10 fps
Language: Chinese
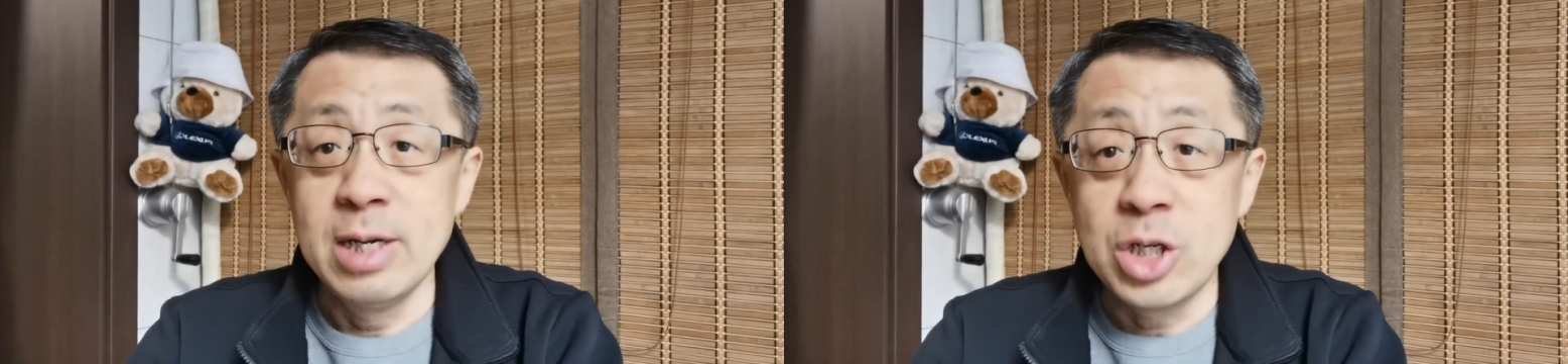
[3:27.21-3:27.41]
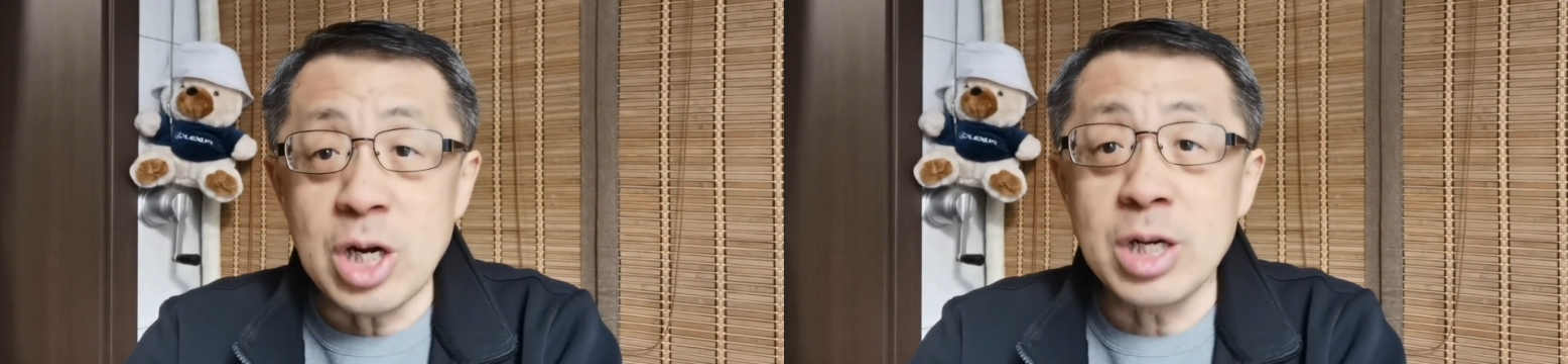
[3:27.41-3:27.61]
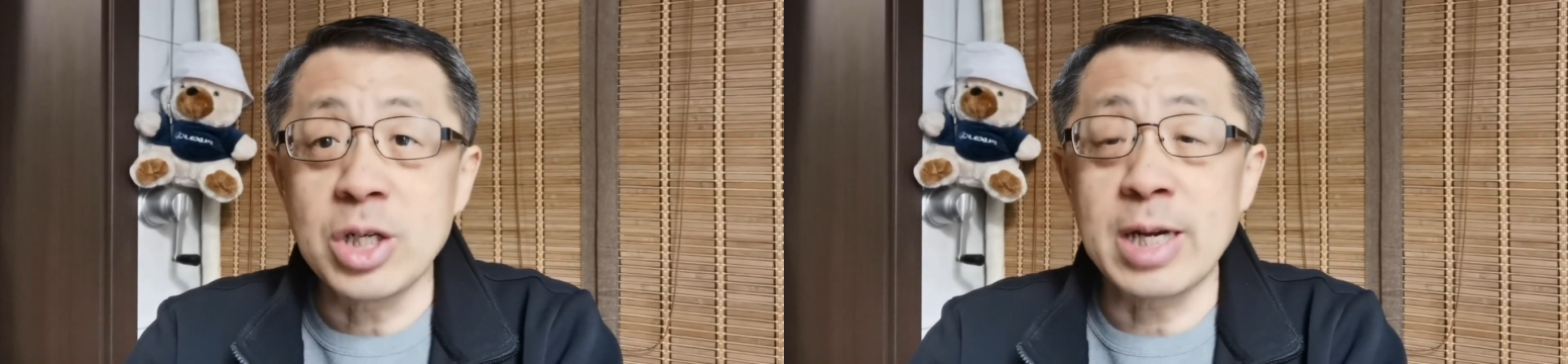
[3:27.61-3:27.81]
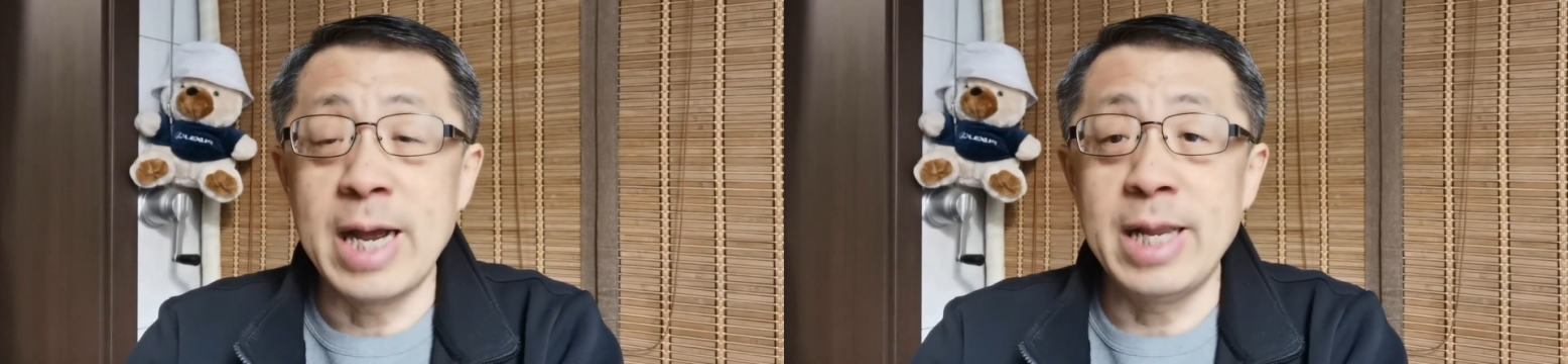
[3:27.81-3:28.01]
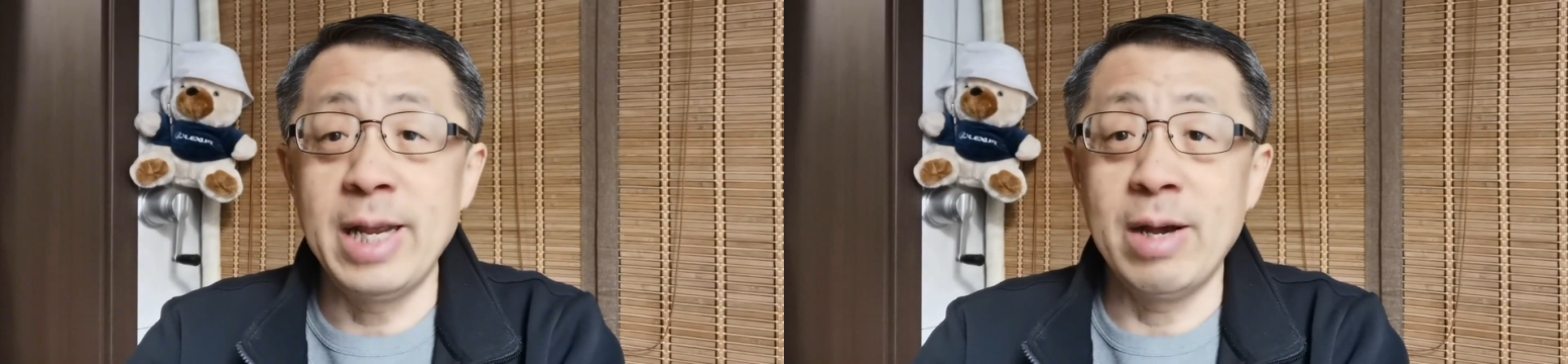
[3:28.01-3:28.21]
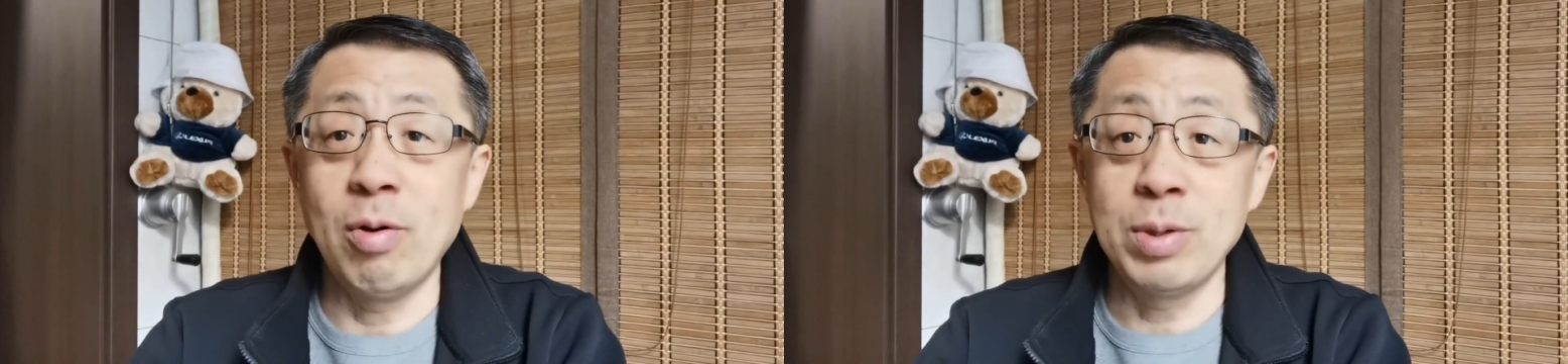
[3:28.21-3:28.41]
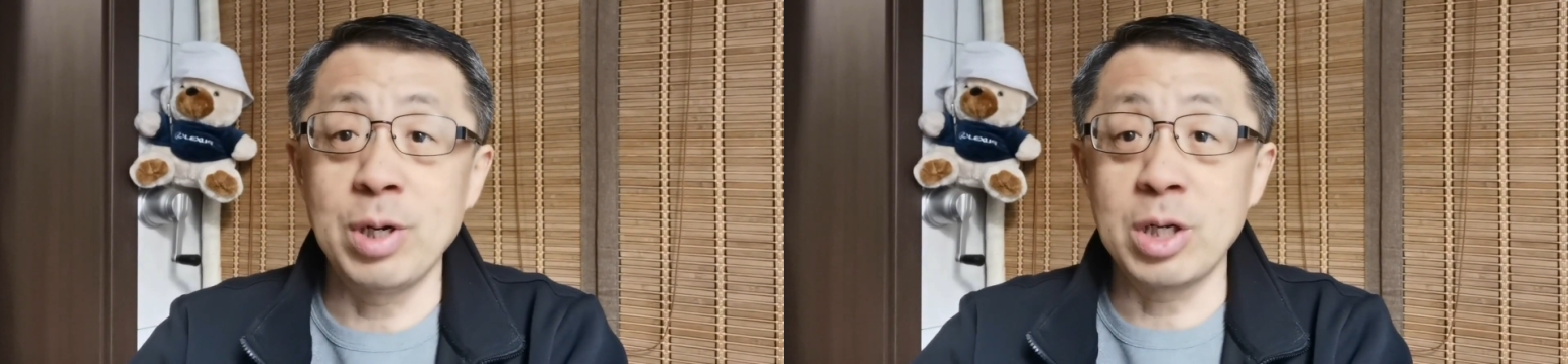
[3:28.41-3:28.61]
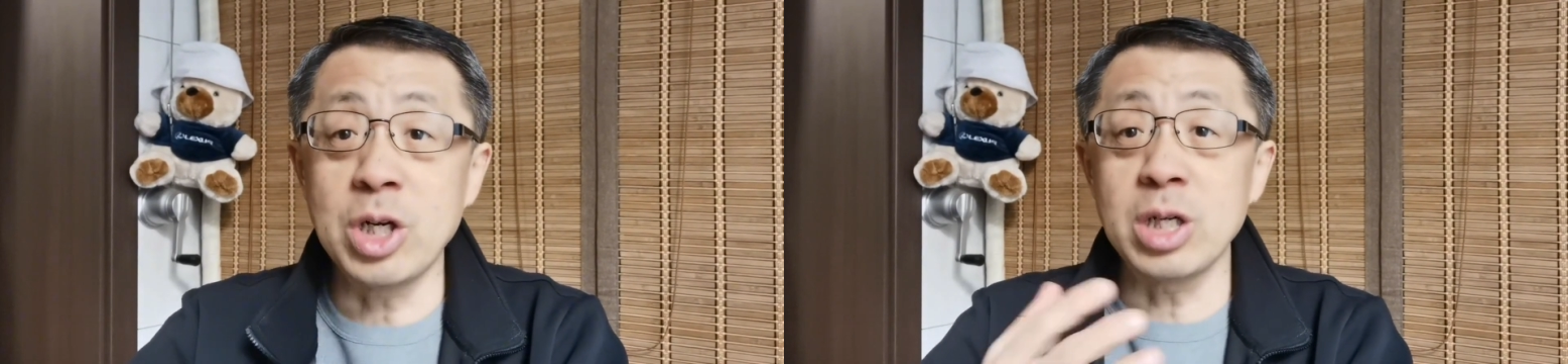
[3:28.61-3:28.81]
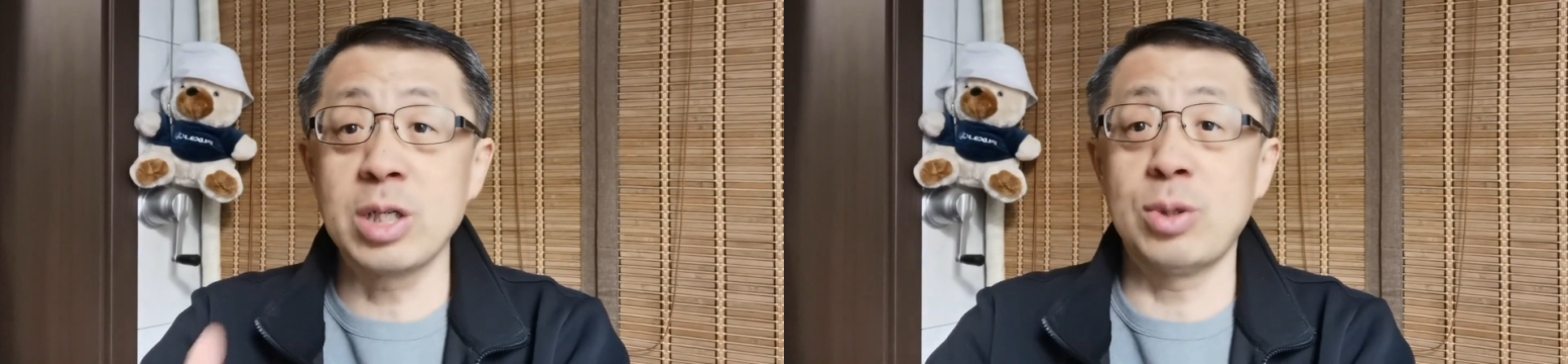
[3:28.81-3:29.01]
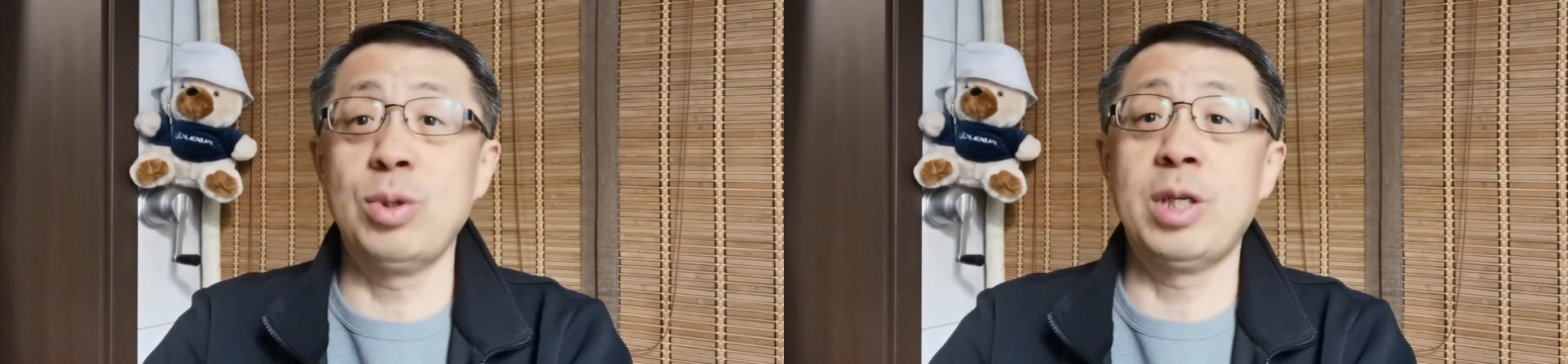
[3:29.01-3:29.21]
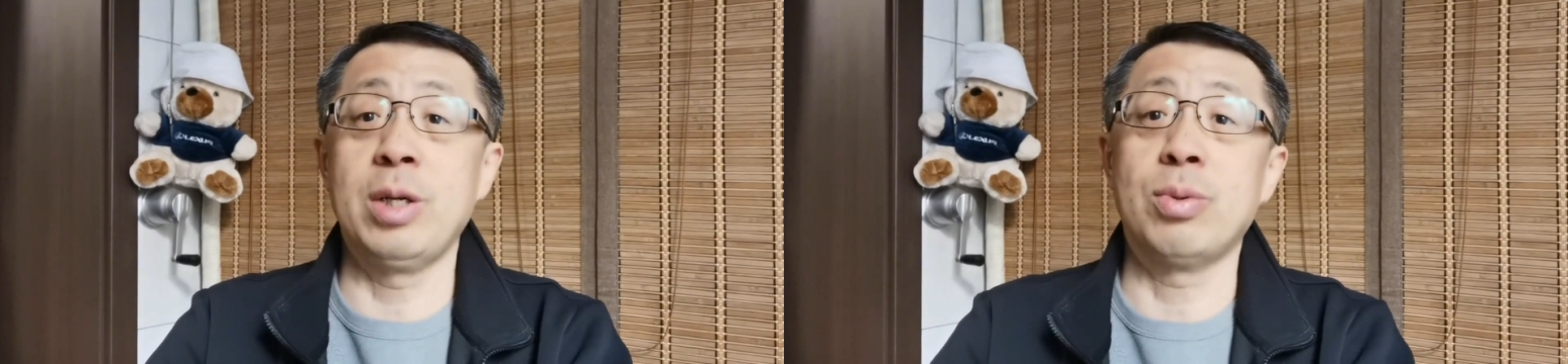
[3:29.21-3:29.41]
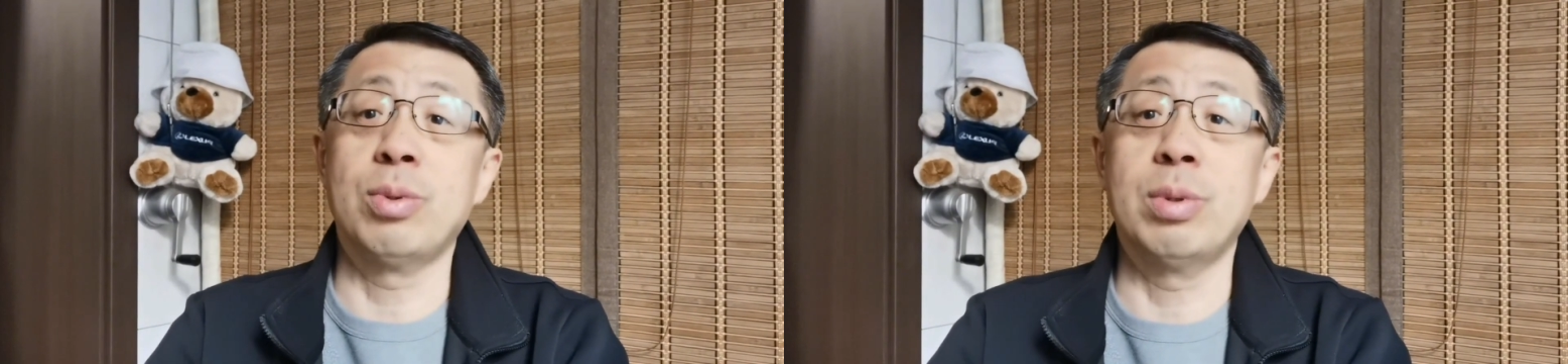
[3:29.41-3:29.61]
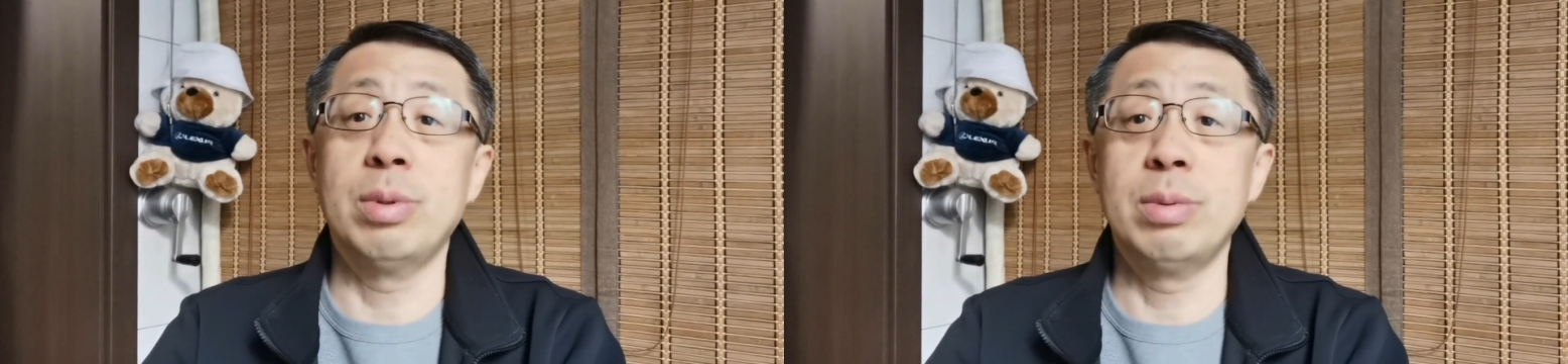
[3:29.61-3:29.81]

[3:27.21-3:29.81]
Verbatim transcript: 政治概念，我们就要政治去解读，